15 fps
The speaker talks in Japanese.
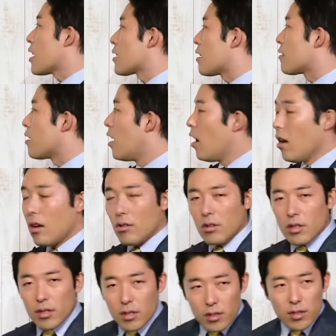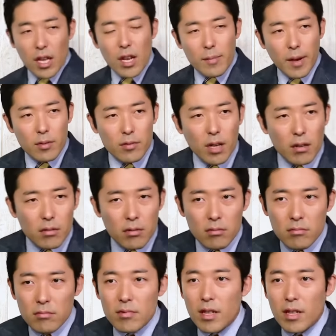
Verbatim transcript: ないか出れば受かるよ、